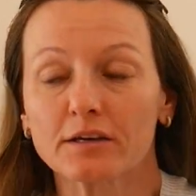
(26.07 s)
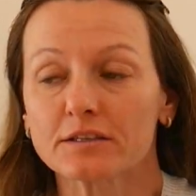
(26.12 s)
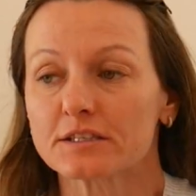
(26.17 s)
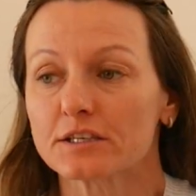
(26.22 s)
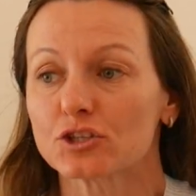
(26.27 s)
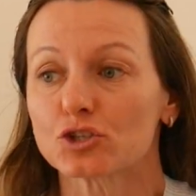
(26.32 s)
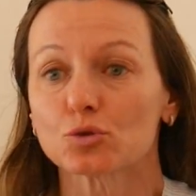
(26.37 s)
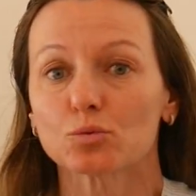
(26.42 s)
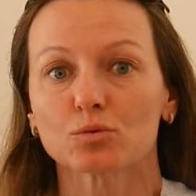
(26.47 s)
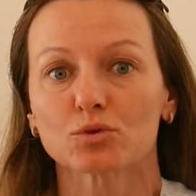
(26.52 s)

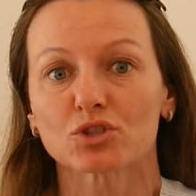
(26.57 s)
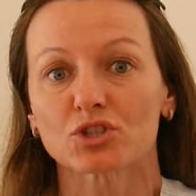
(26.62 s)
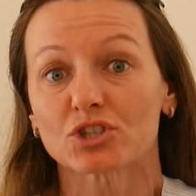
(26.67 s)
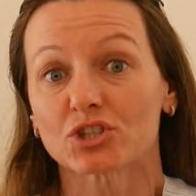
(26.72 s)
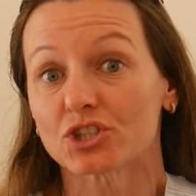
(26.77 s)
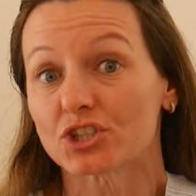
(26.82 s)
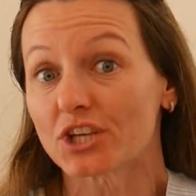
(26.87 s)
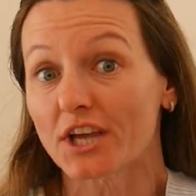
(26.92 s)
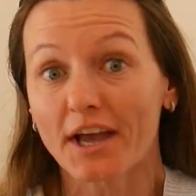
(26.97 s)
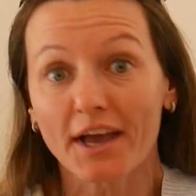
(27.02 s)
Seja um
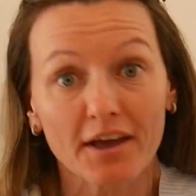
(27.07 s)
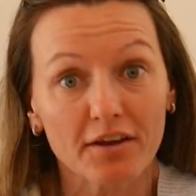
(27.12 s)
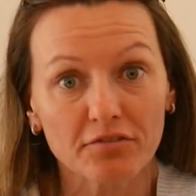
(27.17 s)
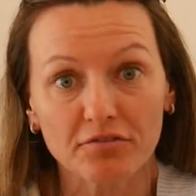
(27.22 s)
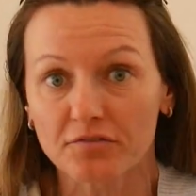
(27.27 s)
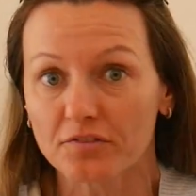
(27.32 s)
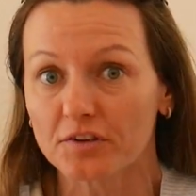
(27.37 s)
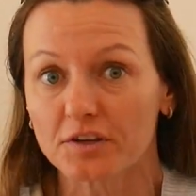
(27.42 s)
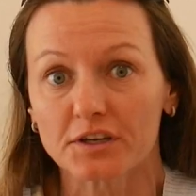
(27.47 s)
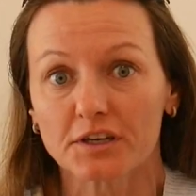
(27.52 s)

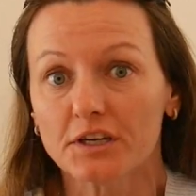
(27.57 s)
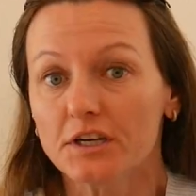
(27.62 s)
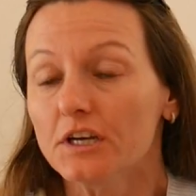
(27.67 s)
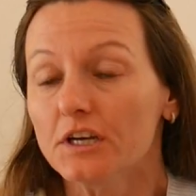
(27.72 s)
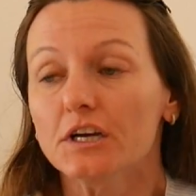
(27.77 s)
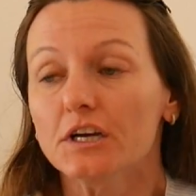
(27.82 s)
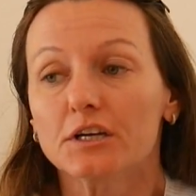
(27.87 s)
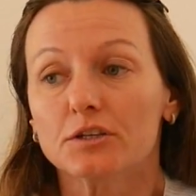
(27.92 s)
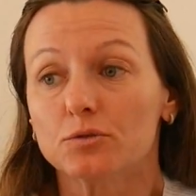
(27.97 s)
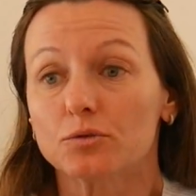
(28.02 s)
chefe,
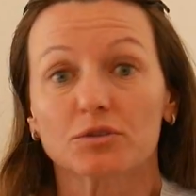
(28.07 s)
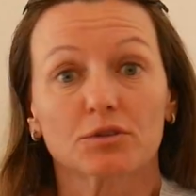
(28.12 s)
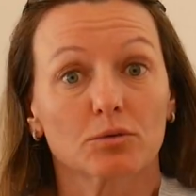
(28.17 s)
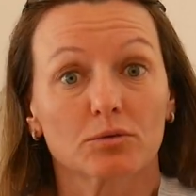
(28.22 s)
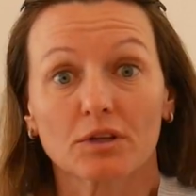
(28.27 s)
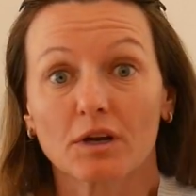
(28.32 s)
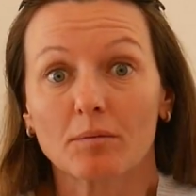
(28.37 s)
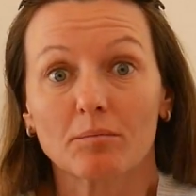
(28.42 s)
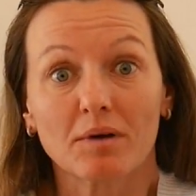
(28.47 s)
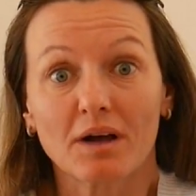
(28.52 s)
no seu
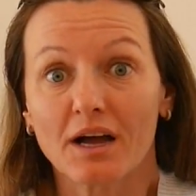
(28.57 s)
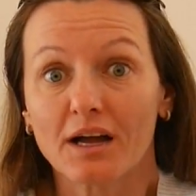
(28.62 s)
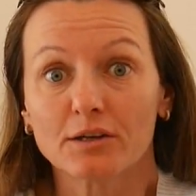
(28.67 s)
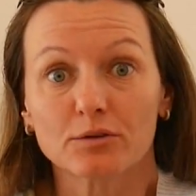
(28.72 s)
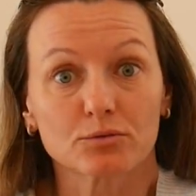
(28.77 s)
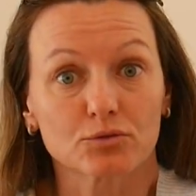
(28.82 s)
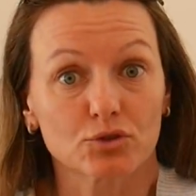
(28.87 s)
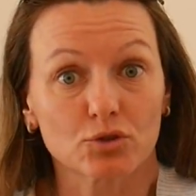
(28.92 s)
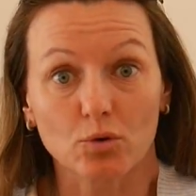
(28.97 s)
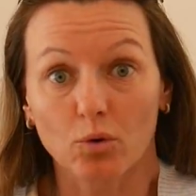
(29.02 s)

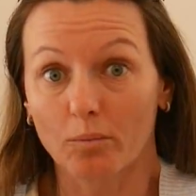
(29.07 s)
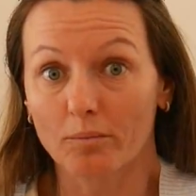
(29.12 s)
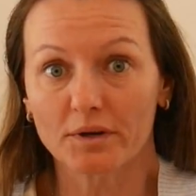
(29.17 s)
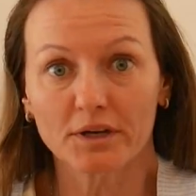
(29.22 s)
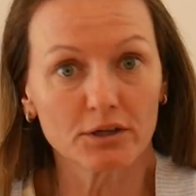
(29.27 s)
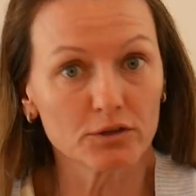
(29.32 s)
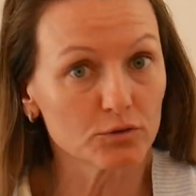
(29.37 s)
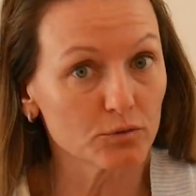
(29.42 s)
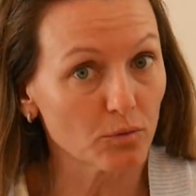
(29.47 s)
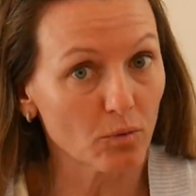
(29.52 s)
trabalho te
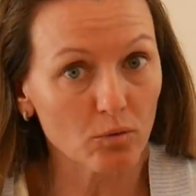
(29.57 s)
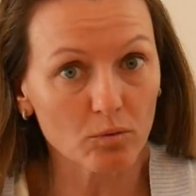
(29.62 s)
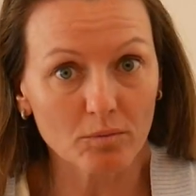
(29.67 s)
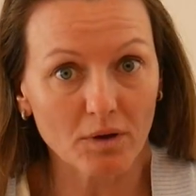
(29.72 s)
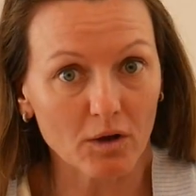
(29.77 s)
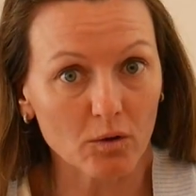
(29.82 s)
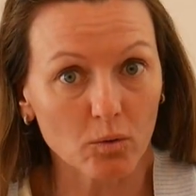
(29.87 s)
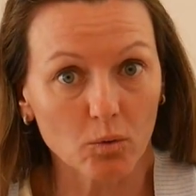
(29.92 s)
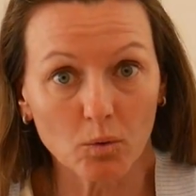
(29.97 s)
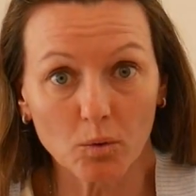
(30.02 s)
cobrando
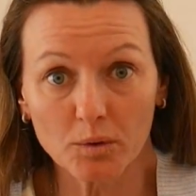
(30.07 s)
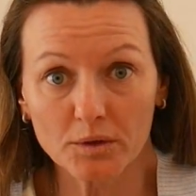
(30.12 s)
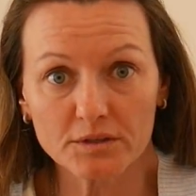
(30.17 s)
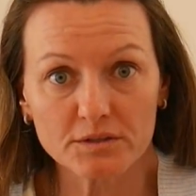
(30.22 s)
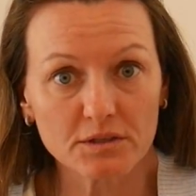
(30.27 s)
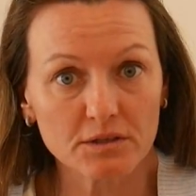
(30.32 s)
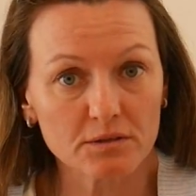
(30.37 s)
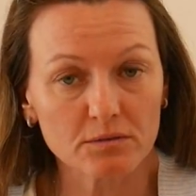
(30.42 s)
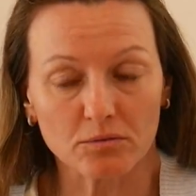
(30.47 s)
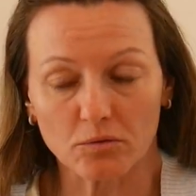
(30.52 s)
alguma
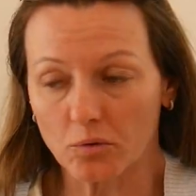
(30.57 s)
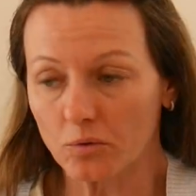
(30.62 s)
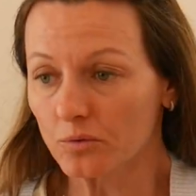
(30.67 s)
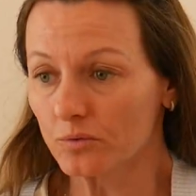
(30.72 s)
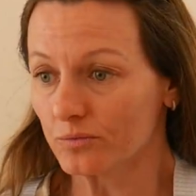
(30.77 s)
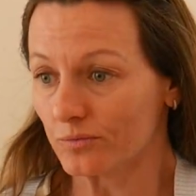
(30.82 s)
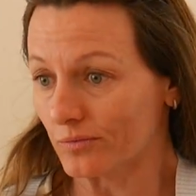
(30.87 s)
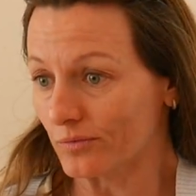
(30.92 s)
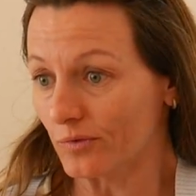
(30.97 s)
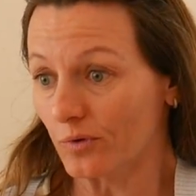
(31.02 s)
coisa,
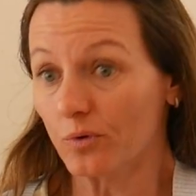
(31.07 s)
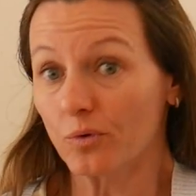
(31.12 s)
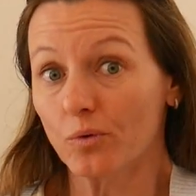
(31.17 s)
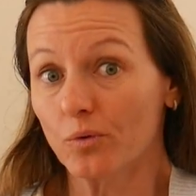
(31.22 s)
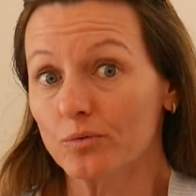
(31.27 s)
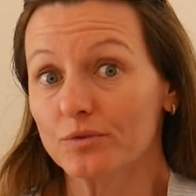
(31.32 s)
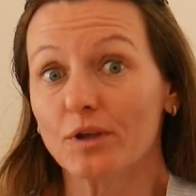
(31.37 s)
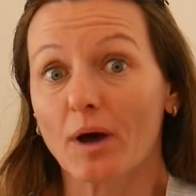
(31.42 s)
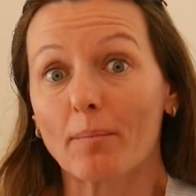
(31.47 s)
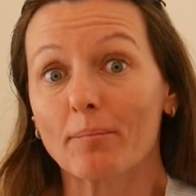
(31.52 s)
ou,
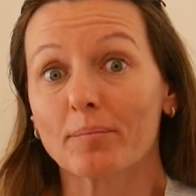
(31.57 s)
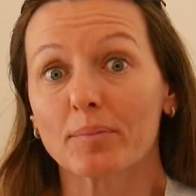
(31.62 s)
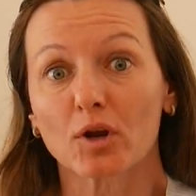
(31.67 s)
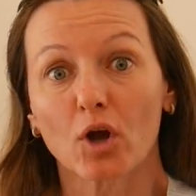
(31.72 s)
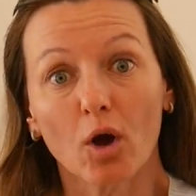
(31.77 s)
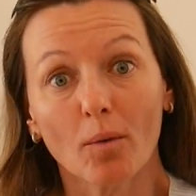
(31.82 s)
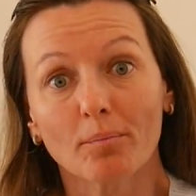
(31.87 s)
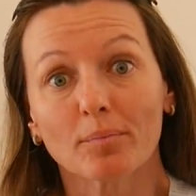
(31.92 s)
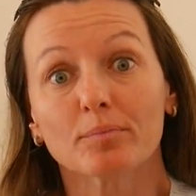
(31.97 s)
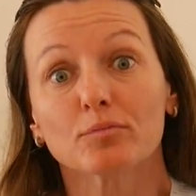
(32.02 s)
ou da
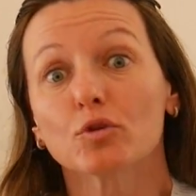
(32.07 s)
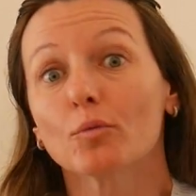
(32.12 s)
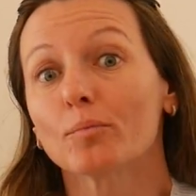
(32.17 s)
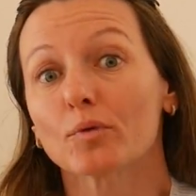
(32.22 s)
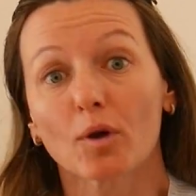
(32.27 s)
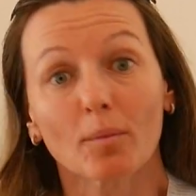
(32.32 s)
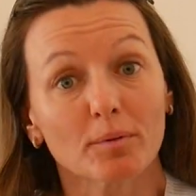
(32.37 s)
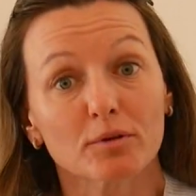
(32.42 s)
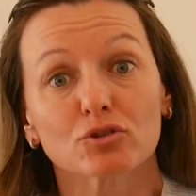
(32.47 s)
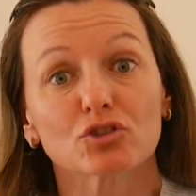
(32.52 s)
pró do
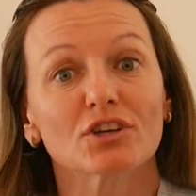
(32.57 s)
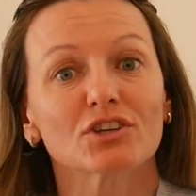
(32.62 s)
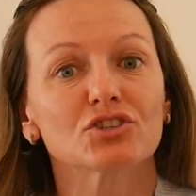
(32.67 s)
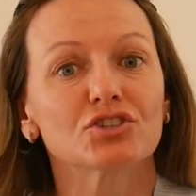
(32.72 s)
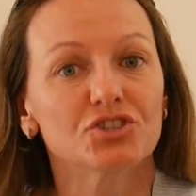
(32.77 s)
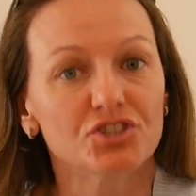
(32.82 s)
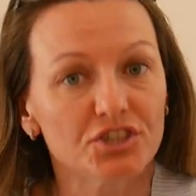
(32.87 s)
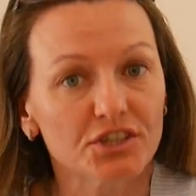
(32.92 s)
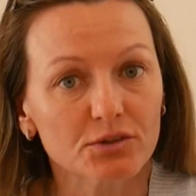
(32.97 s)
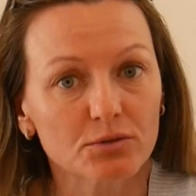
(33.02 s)
próprio dia a
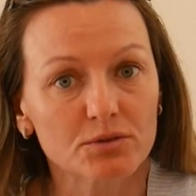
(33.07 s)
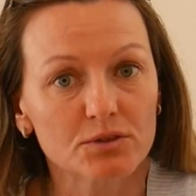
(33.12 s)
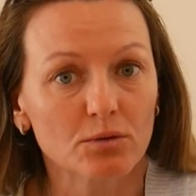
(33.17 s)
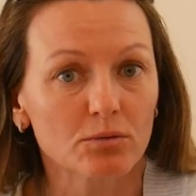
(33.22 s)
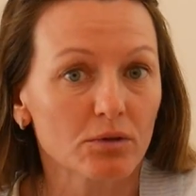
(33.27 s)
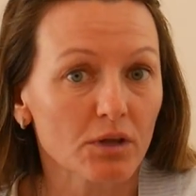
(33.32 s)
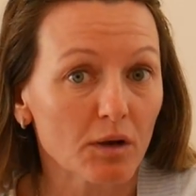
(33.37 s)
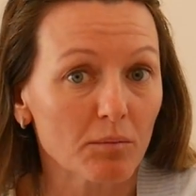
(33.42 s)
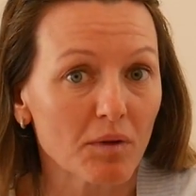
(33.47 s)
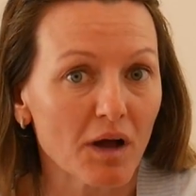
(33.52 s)
dia do seu
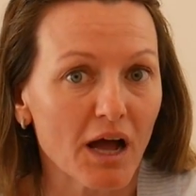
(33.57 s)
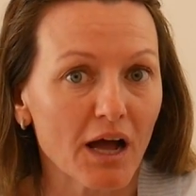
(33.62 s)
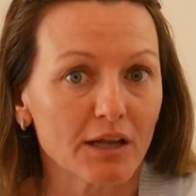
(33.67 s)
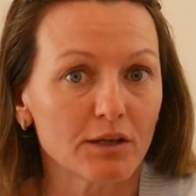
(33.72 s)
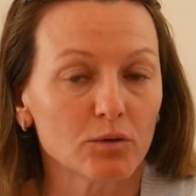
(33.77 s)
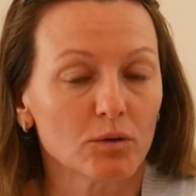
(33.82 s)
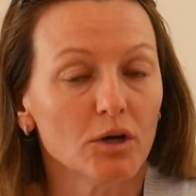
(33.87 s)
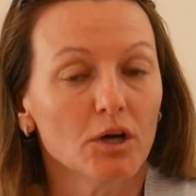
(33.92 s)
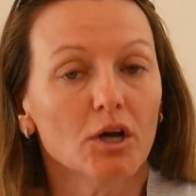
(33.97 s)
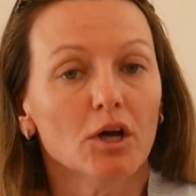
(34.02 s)
trabalho,